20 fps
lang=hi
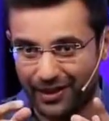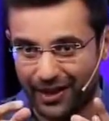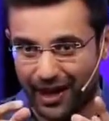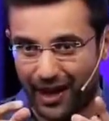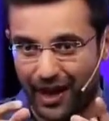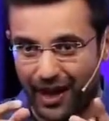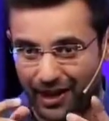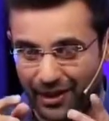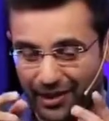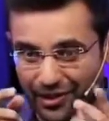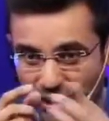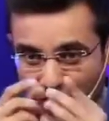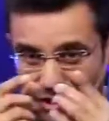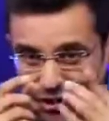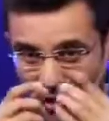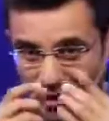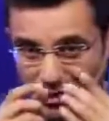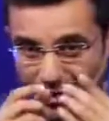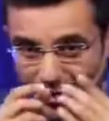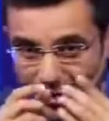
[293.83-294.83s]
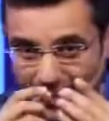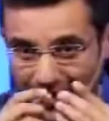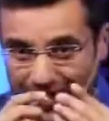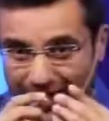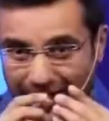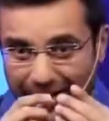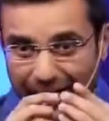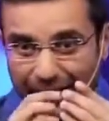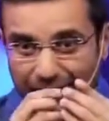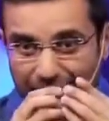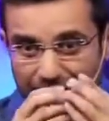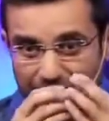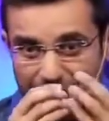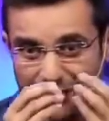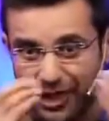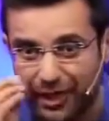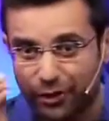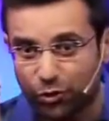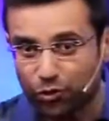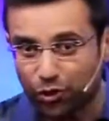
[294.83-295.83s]
हाँ रेजिस्टेंस इन द
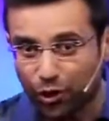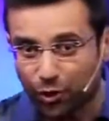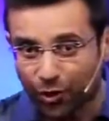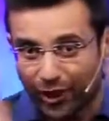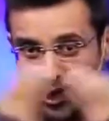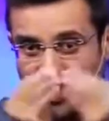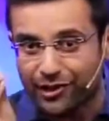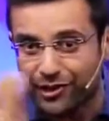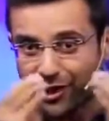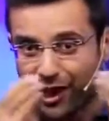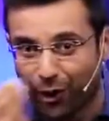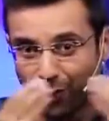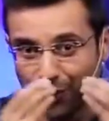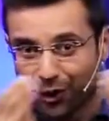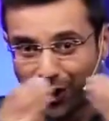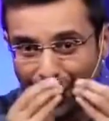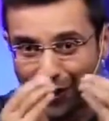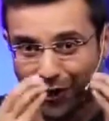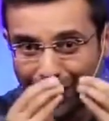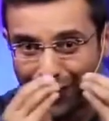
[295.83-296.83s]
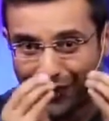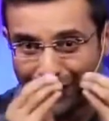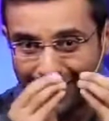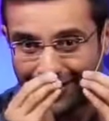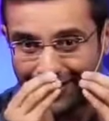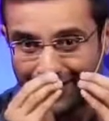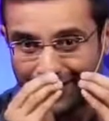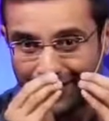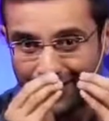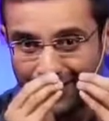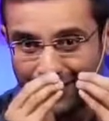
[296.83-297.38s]
सेंस एक दूसरे को कैंसिल आउट कर रहे थे